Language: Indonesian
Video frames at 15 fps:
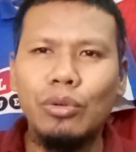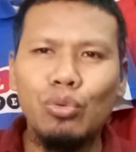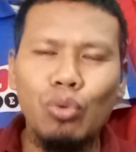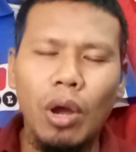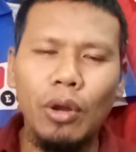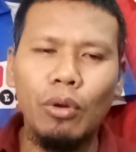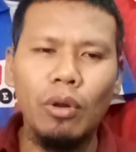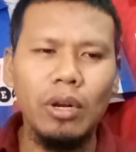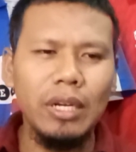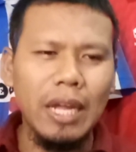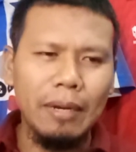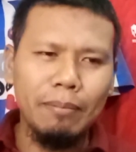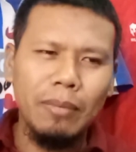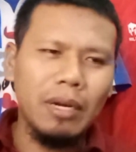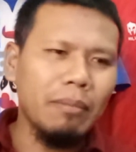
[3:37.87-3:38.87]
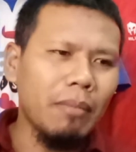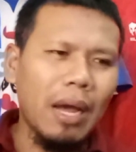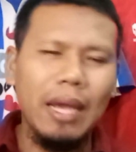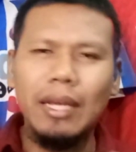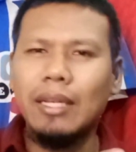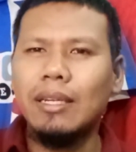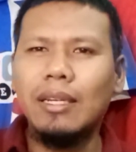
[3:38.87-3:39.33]
2-0 dan
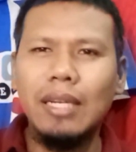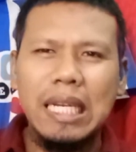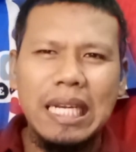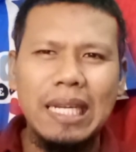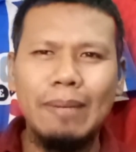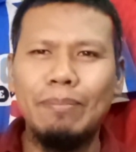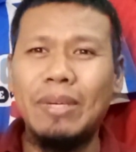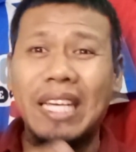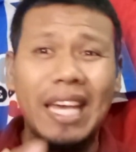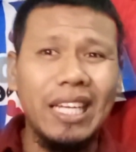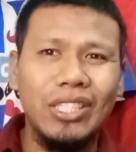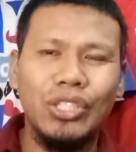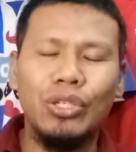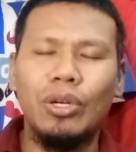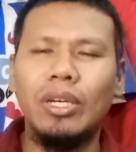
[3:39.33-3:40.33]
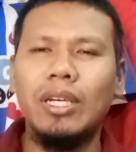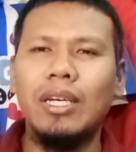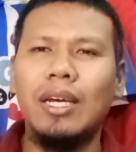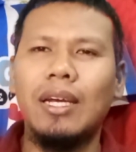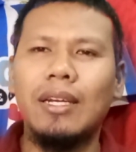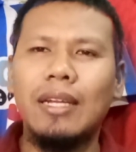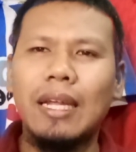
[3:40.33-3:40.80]
bermain lebih
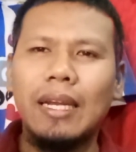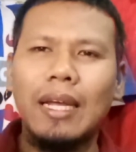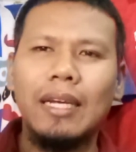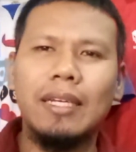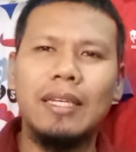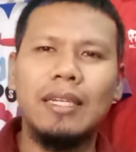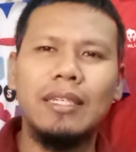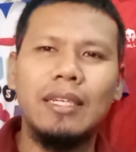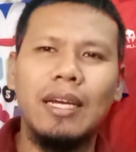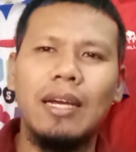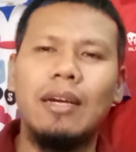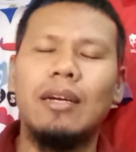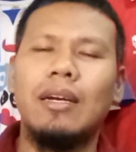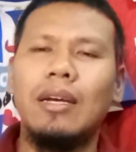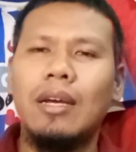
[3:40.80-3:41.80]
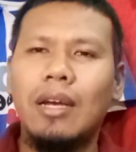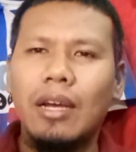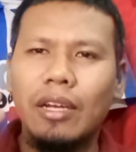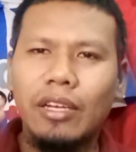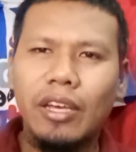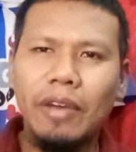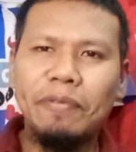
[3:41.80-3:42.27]
enjoy dan akhirnya
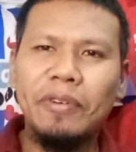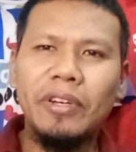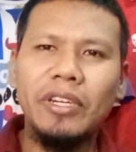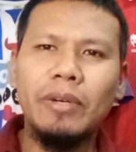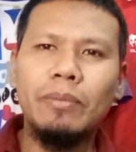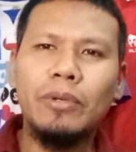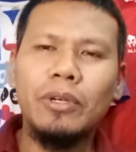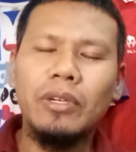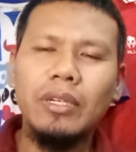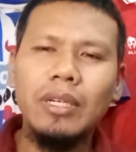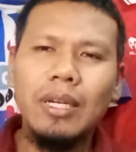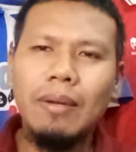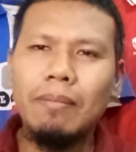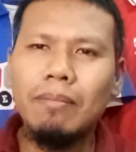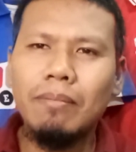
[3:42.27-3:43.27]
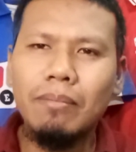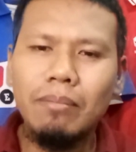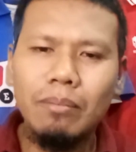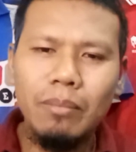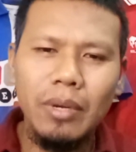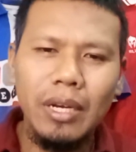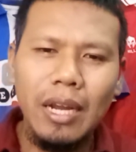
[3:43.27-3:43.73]
Kevin De Bruyne
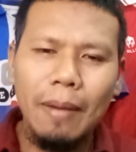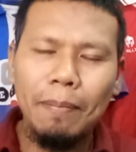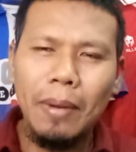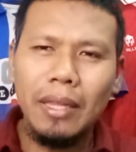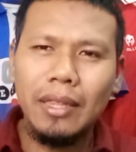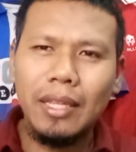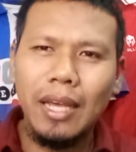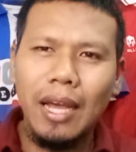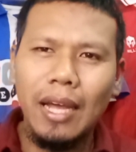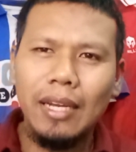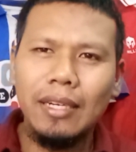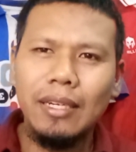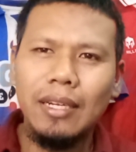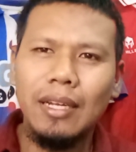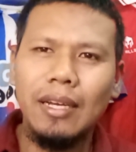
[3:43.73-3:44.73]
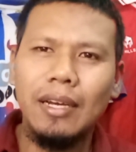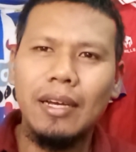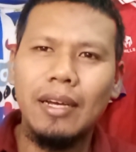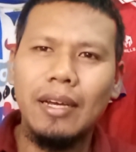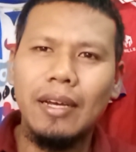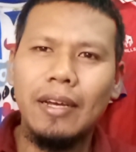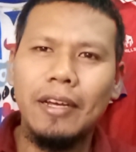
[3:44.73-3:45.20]
mendapatkan
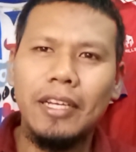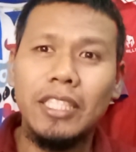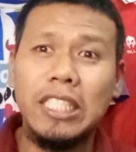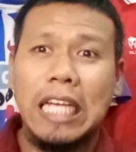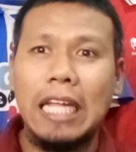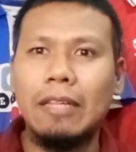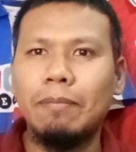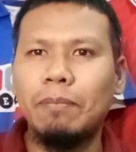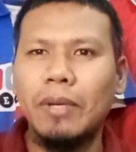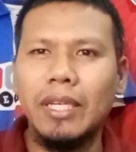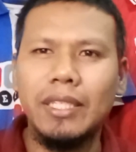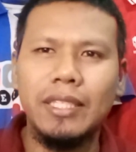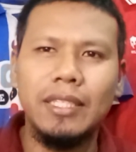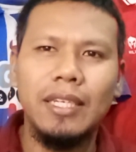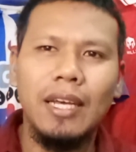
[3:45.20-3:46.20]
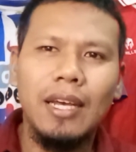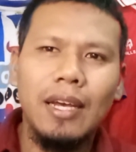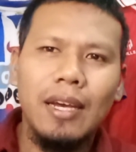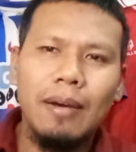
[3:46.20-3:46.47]
uh, set piece